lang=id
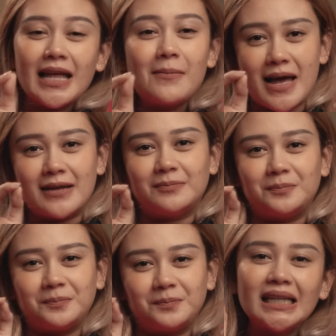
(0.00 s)
pertama,
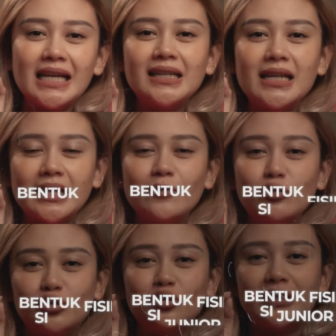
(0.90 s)
terlihat dari
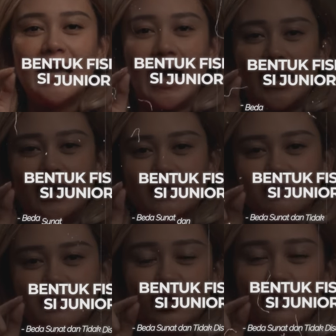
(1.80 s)
wujudnya,
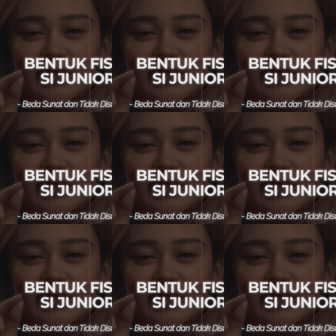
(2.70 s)
bentuk